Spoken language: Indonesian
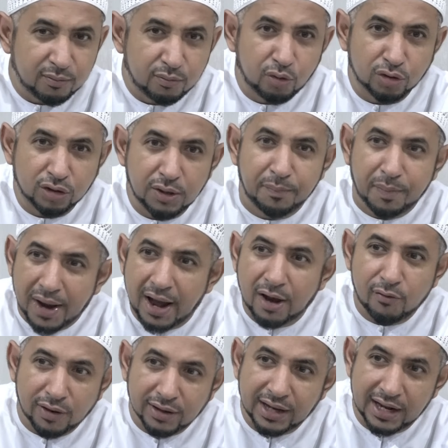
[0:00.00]
bukti
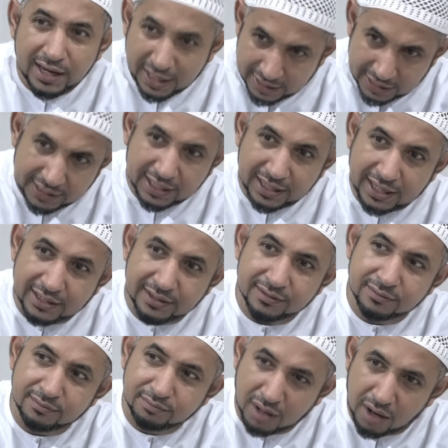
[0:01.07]
pengakuan kalian datangkan,